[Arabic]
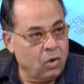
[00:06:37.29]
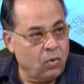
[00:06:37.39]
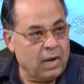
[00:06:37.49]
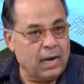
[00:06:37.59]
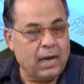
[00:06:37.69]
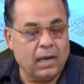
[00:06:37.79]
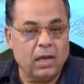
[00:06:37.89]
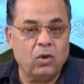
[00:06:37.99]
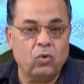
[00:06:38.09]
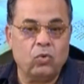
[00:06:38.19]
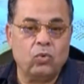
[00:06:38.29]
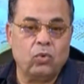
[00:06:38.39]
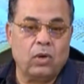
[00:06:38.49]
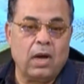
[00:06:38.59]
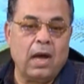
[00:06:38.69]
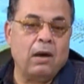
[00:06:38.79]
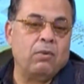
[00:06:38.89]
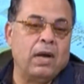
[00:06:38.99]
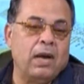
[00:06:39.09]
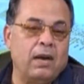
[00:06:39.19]
ولكنه
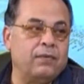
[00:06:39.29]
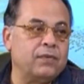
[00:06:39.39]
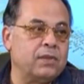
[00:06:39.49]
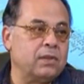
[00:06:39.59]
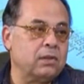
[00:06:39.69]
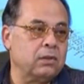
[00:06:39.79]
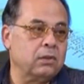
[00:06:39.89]
هوى نفس